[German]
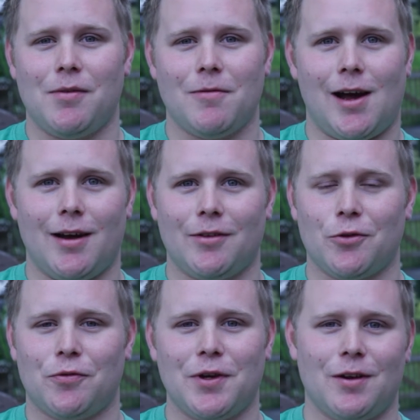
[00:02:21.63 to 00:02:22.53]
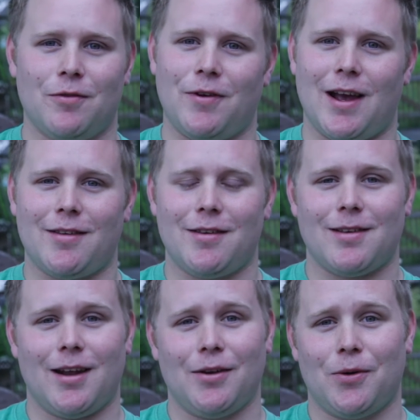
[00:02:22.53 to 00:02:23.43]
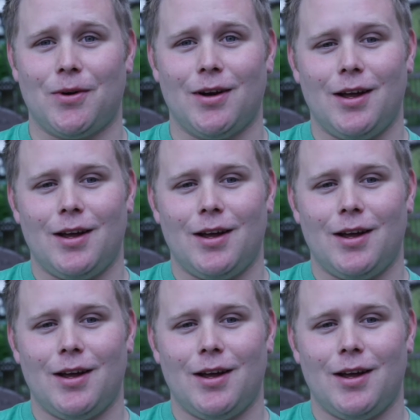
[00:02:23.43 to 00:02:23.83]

Wir waren in so vielen Fernsehsendungen,